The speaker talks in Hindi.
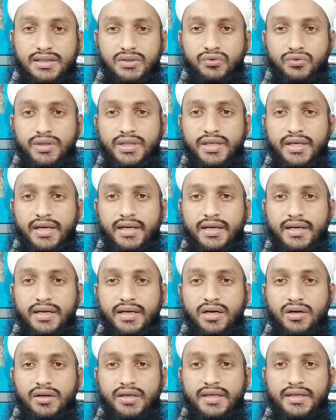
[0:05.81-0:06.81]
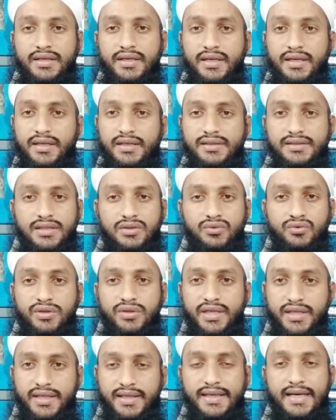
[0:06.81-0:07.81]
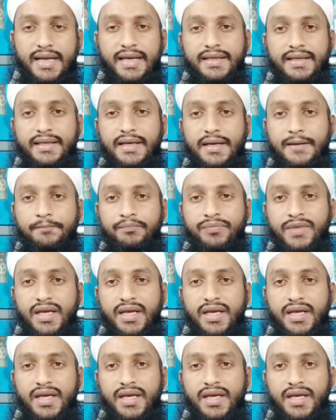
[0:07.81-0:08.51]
ज़रूरी है किन के लिए ज़रूरी नहीं है